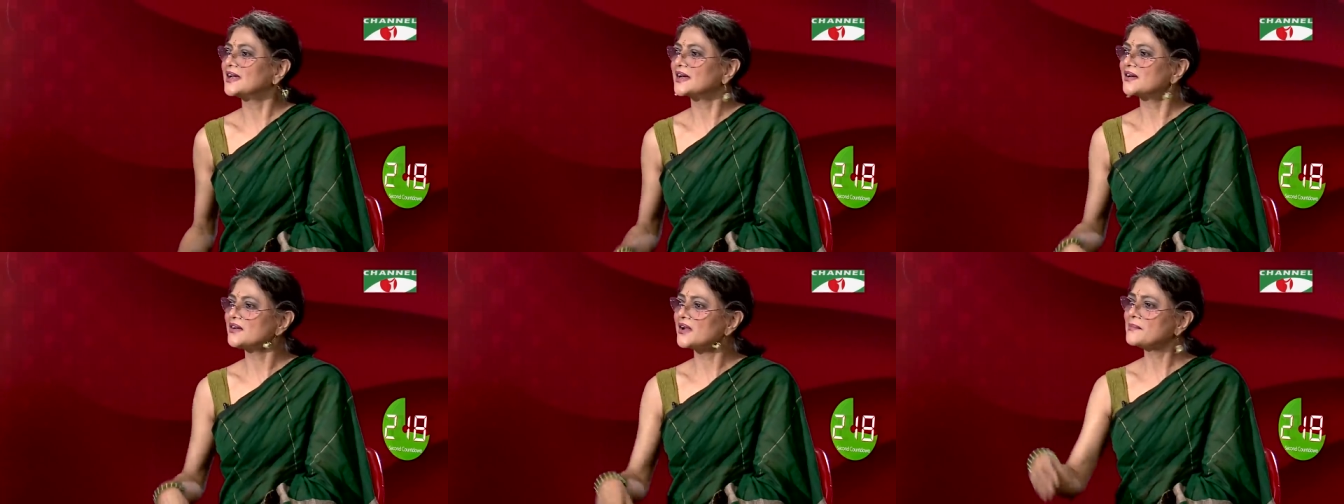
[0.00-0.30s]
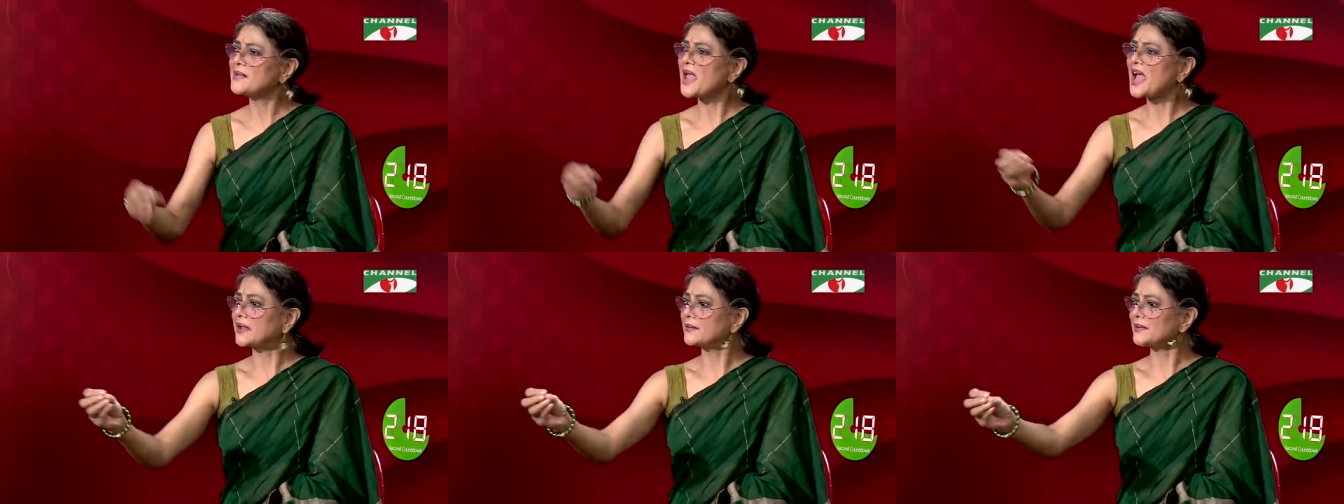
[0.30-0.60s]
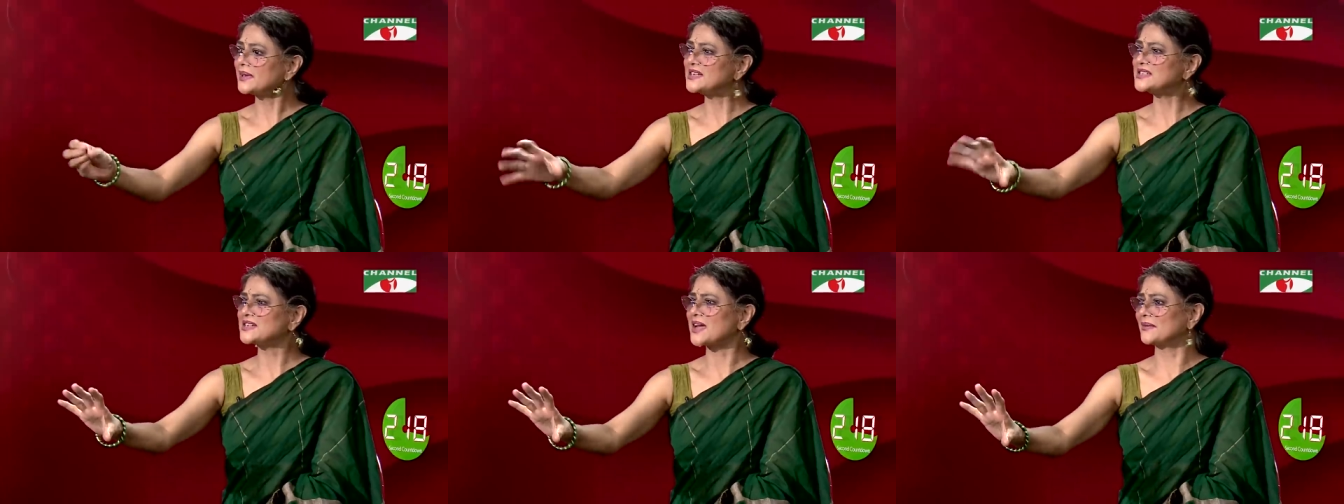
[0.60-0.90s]
না কারণ আমি
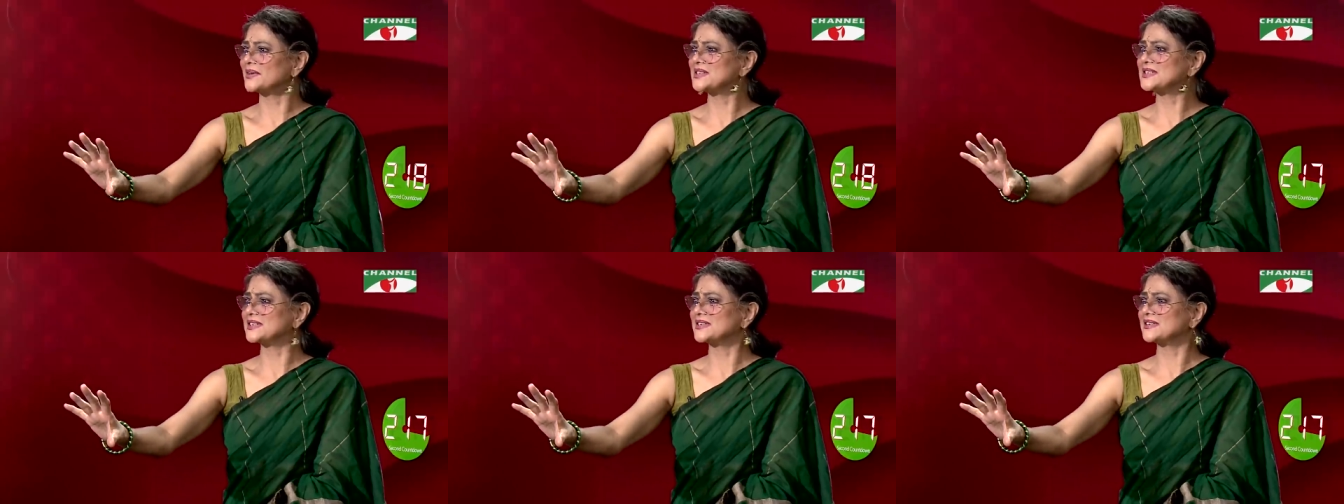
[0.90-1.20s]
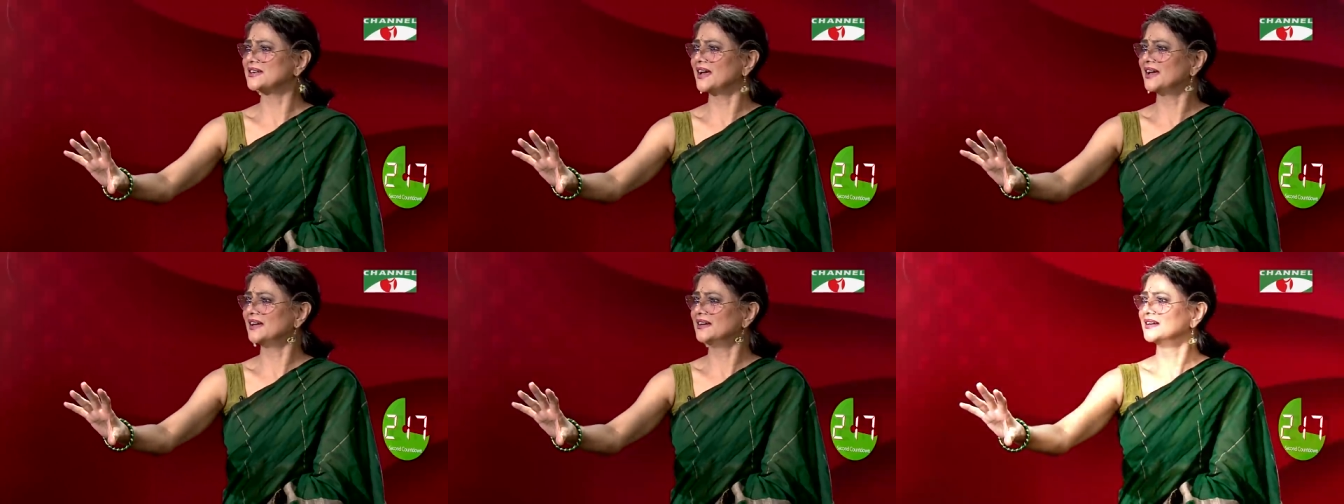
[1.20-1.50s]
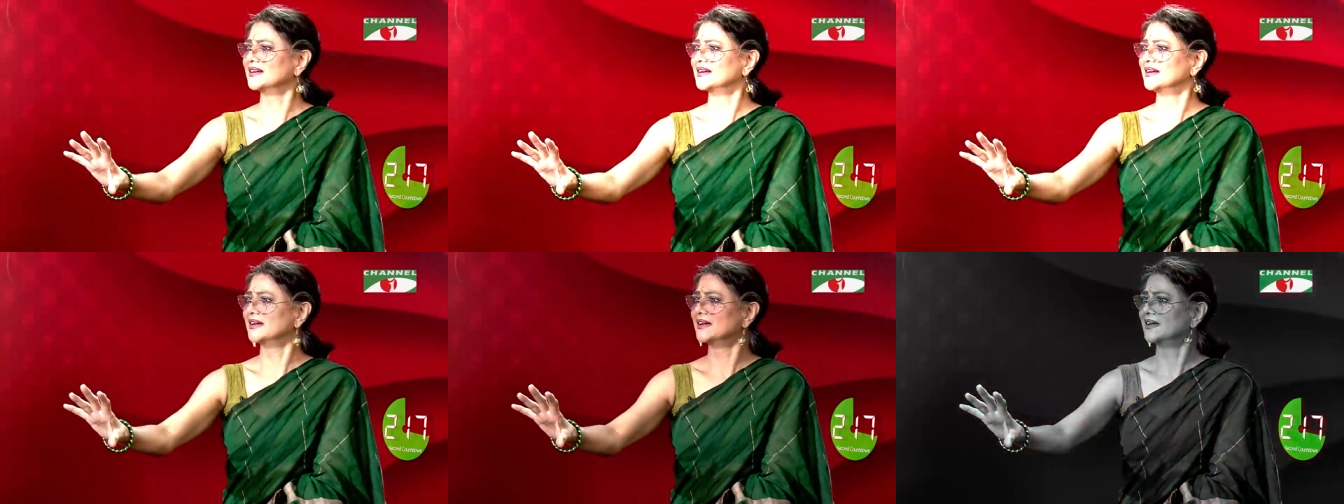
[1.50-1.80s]
একেবারেই সামাজিক না
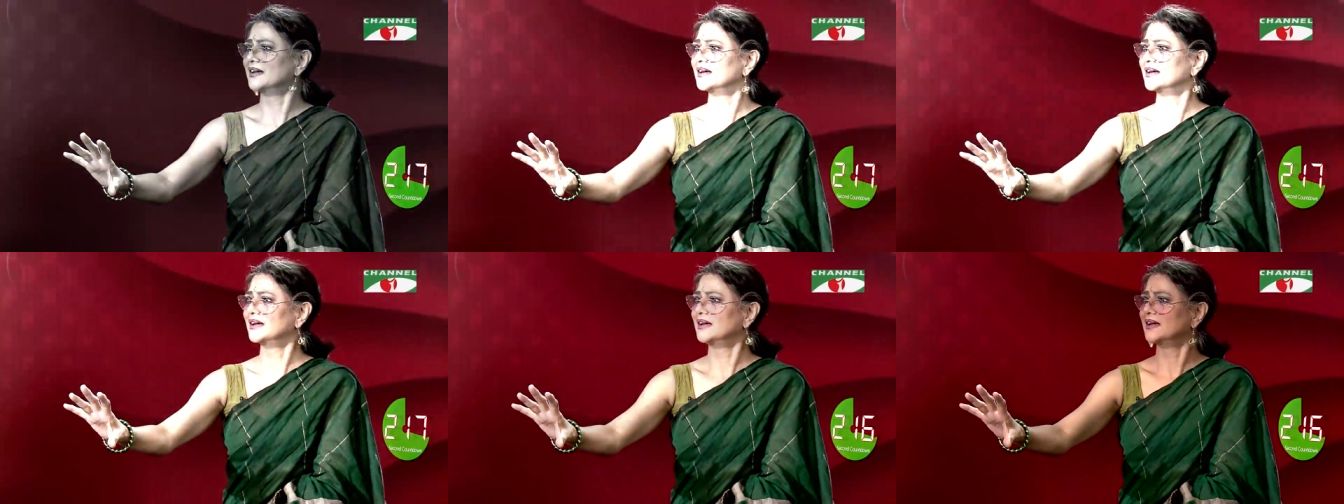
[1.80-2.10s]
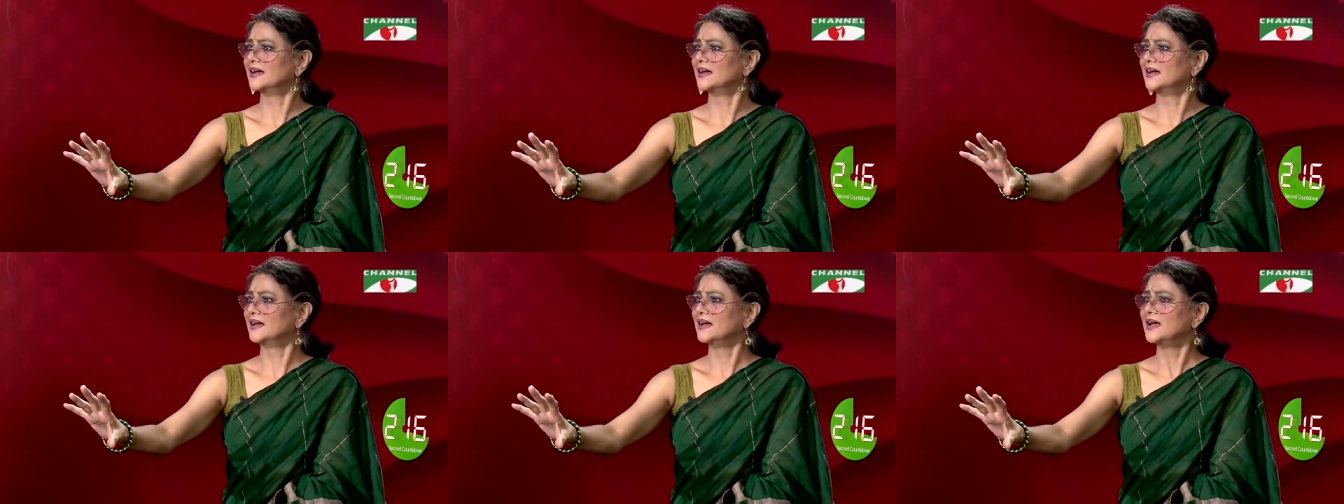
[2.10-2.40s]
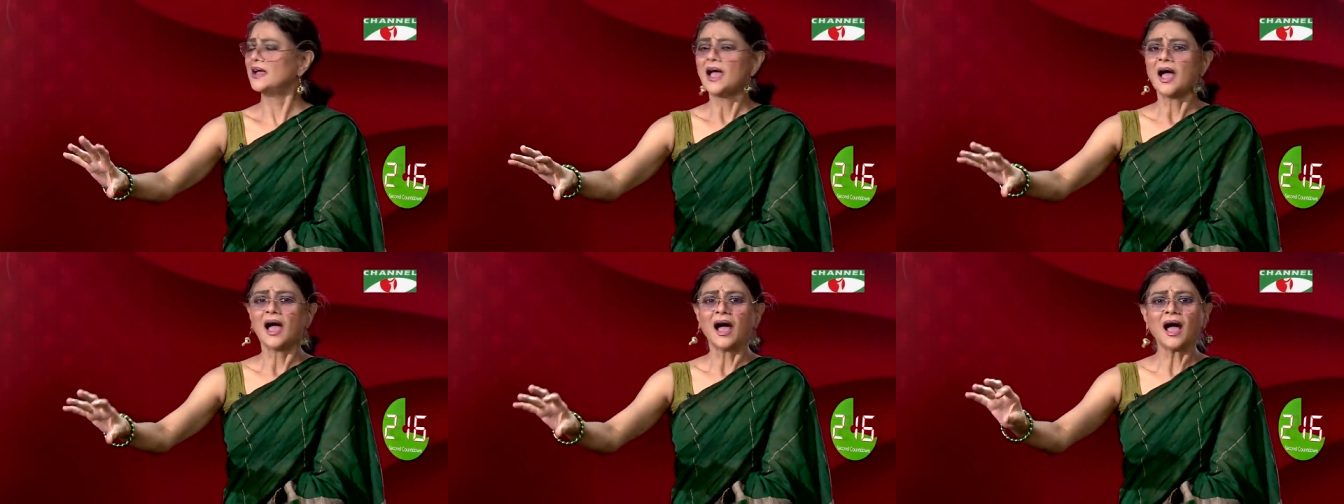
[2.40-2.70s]

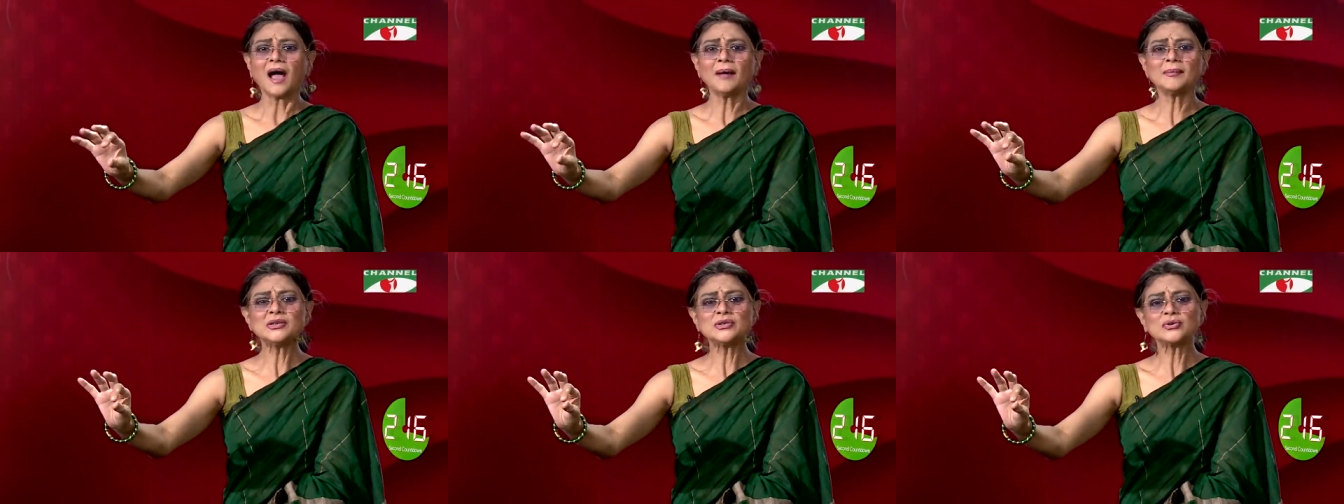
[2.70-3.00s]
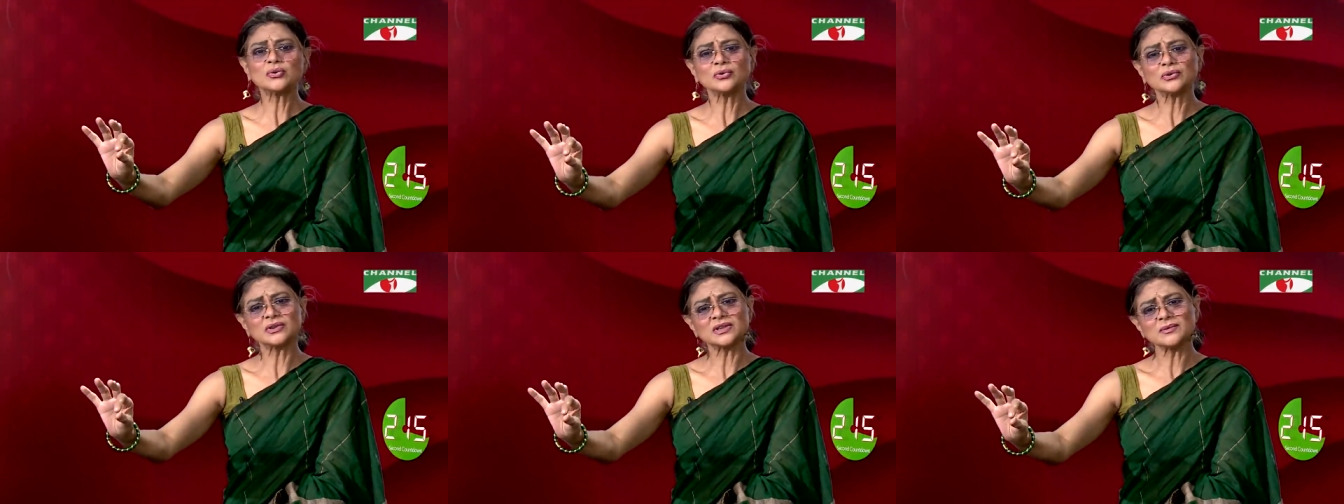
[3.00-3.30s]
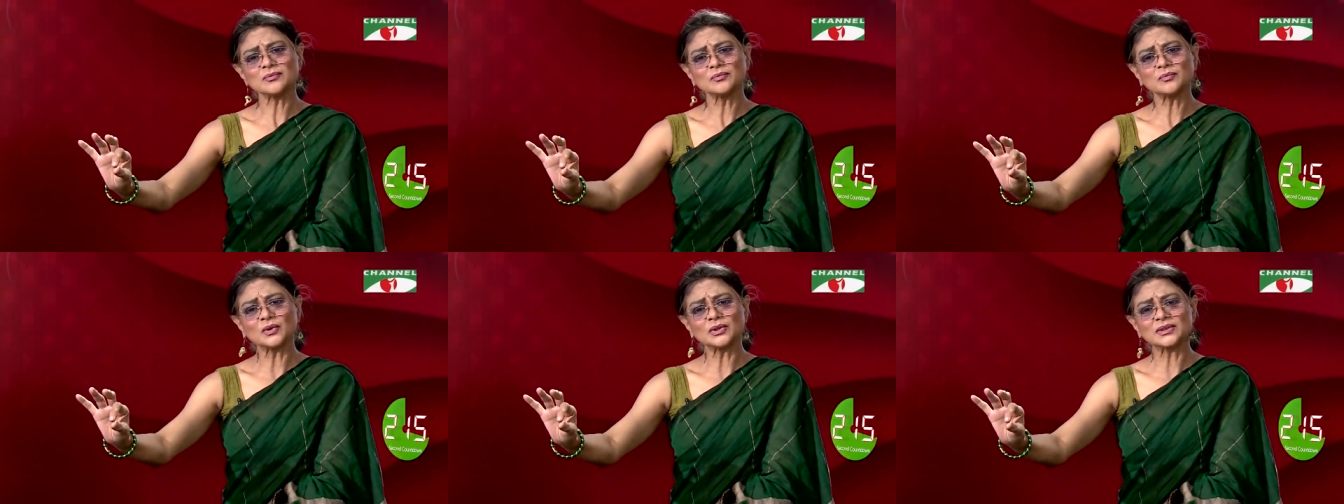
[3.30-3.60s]
আমি সত্যি
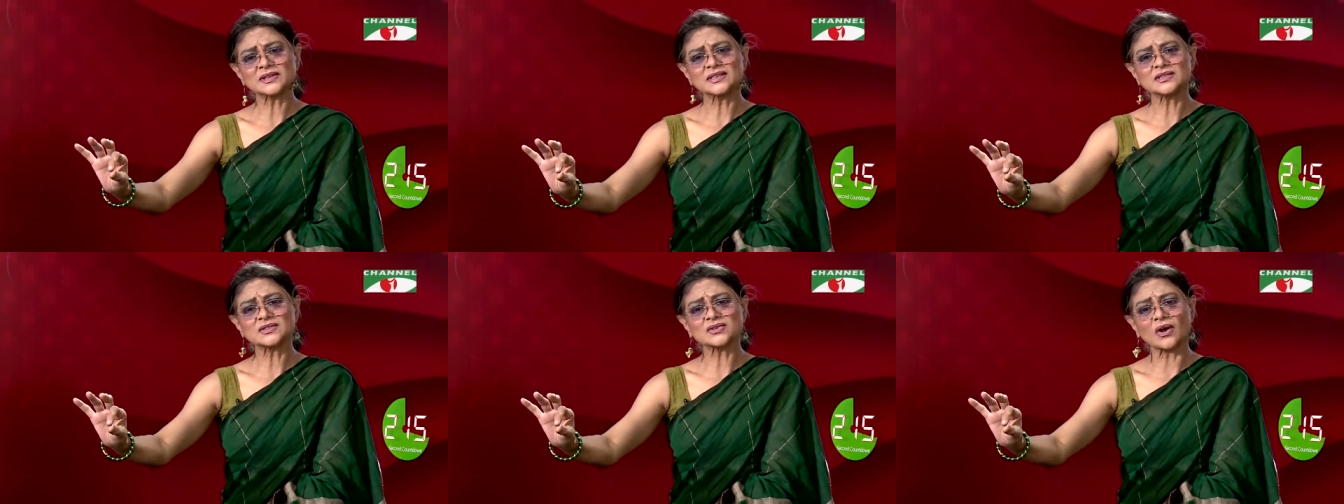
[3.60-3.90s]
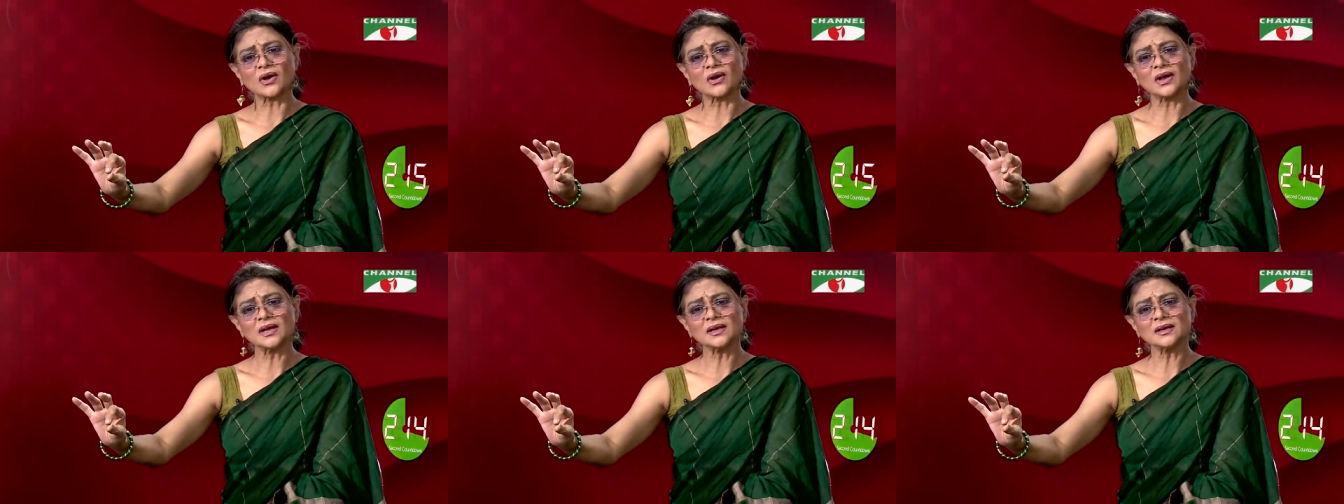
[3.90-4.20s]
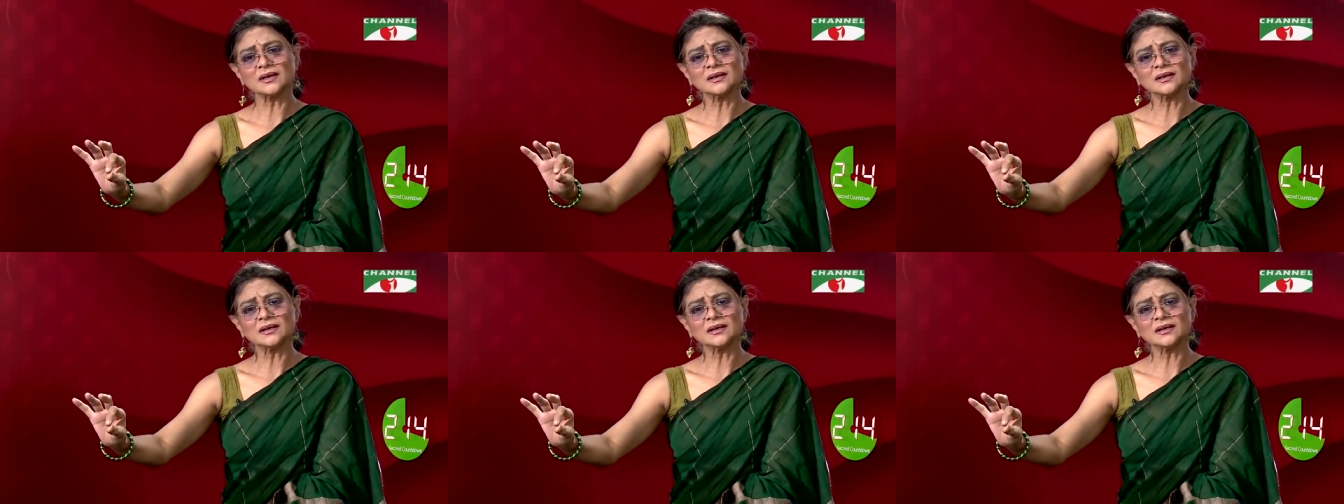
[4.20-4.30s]
বলতে জয়